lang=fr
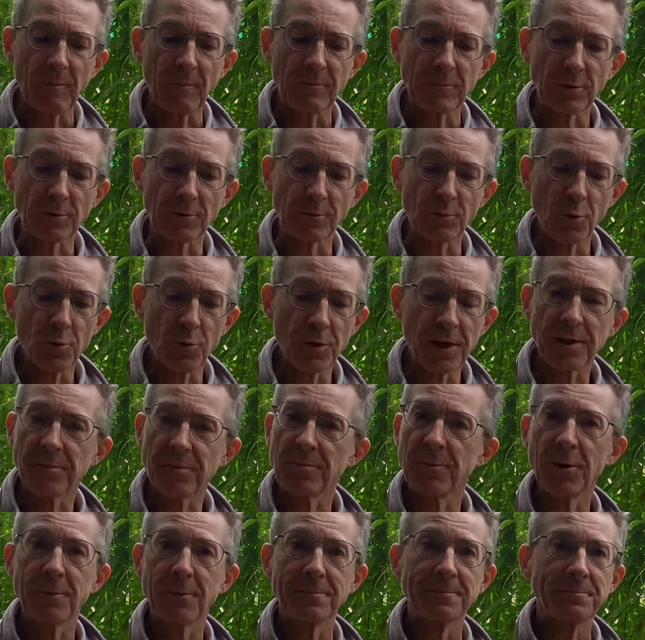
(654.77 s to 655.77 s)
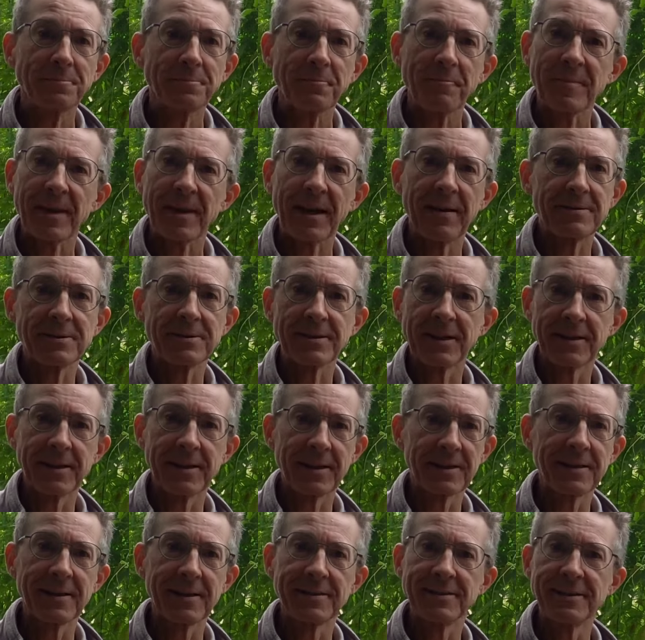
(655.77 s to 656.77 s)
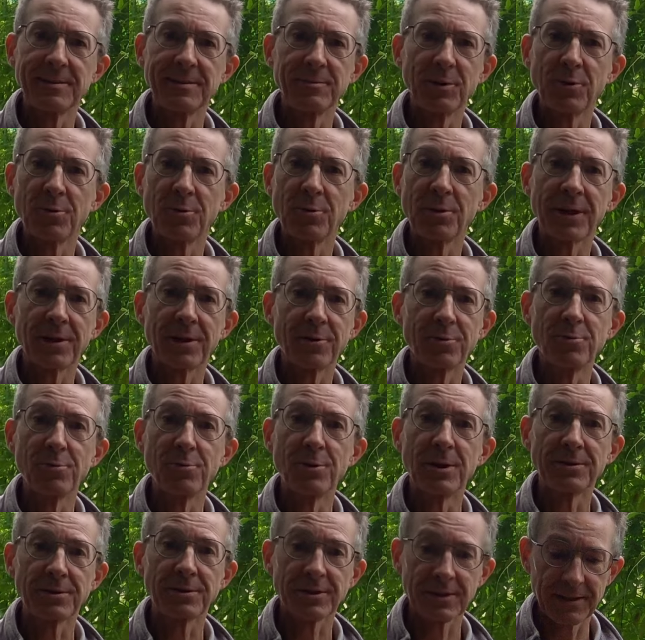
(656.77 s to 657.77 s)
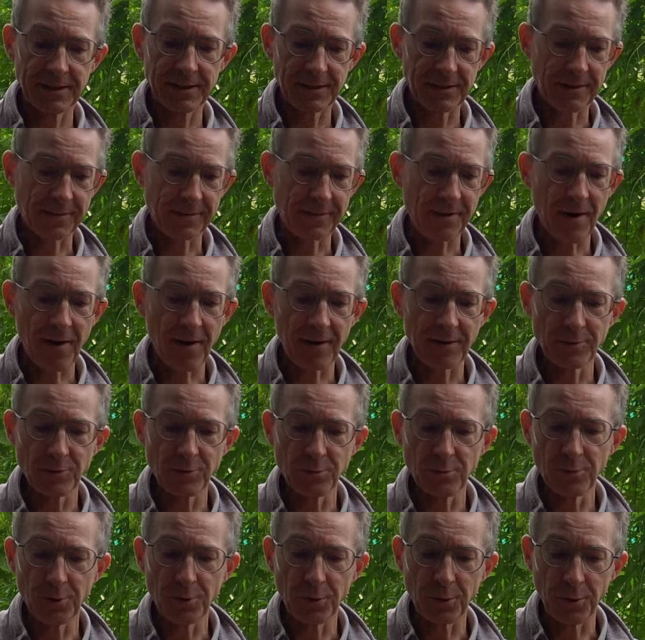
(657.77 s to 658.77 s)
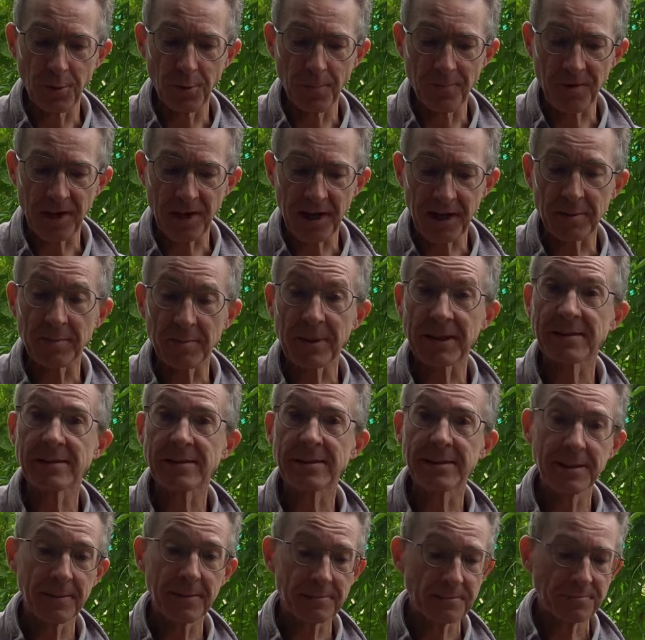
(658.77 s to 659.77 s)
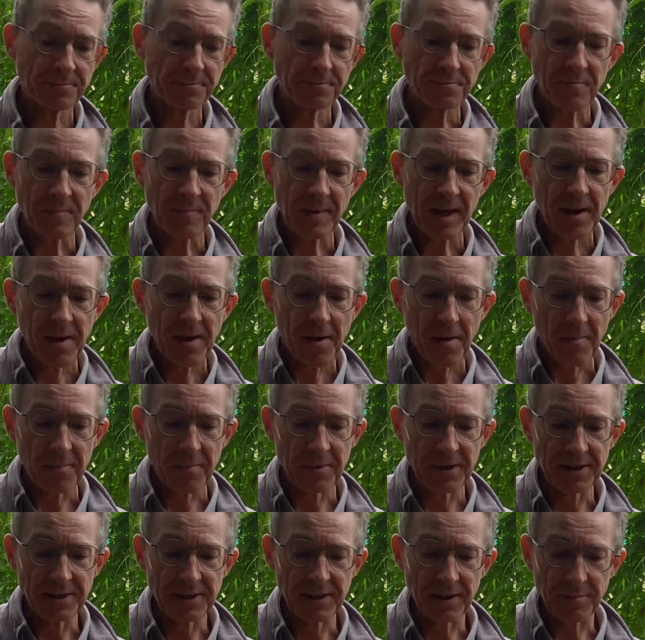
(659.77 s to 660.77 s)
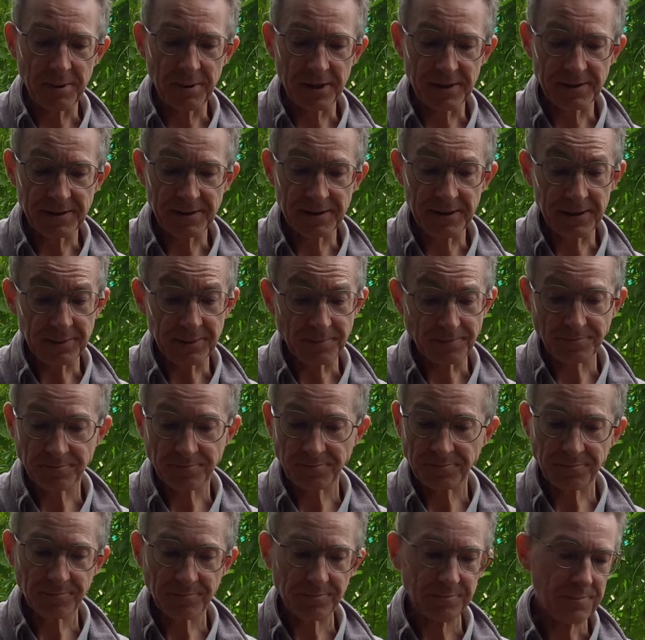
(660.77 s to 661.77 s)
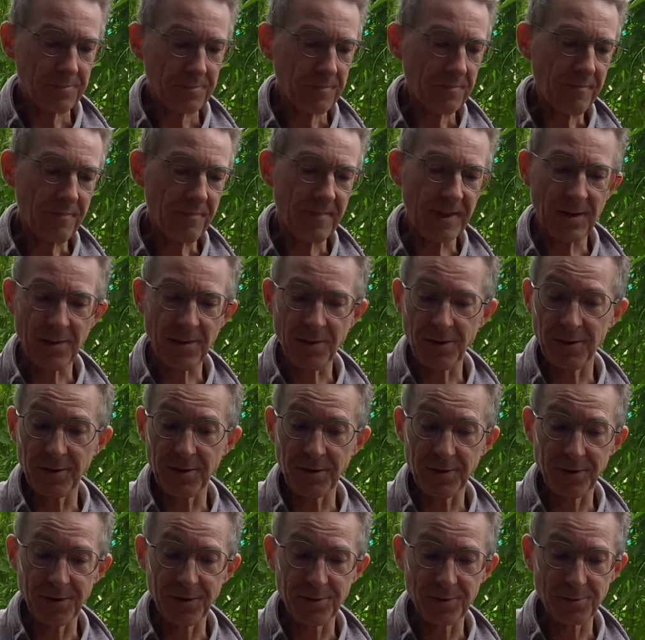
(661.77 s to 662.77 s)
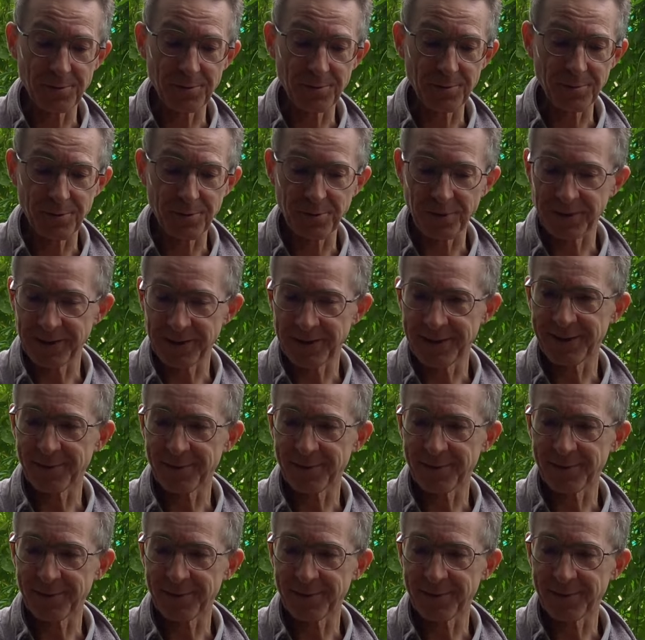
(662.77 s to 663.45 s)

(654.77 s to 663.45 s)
Non, honnêtement, ça n'a quasiment aucun goût. Hein. C'est un, goût euh, herbacé. Mais à part ça, euh, je ne peux rien